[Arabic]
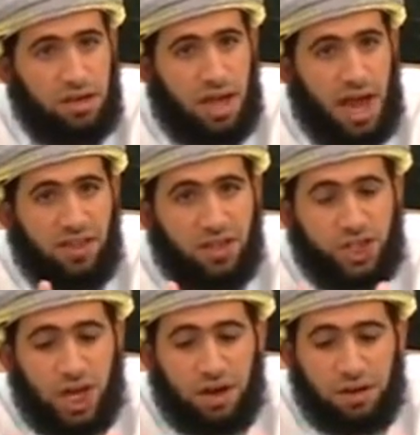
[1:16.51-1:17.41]
هذا
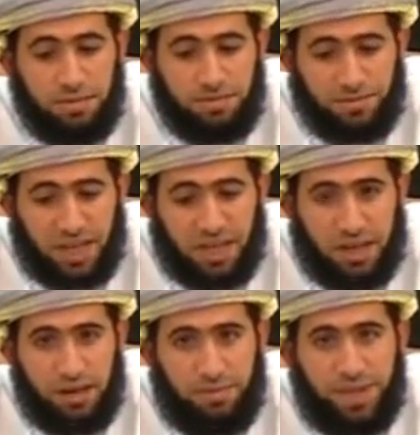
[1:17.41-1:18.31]
الشهر
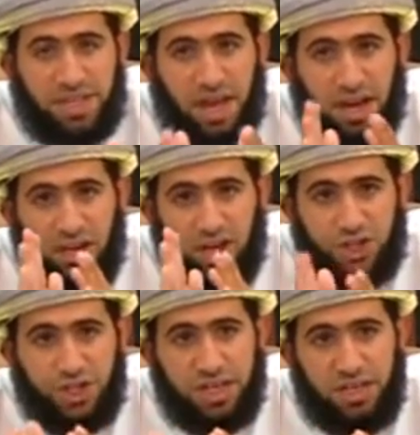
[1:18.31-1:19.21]
من تاريخ
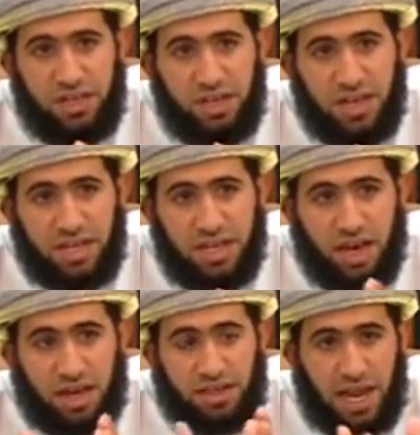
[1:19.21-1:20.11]
عشرين إلى
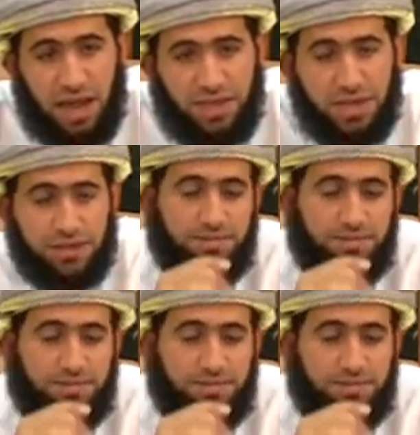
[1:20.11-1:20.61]
تاريخ ثلاثين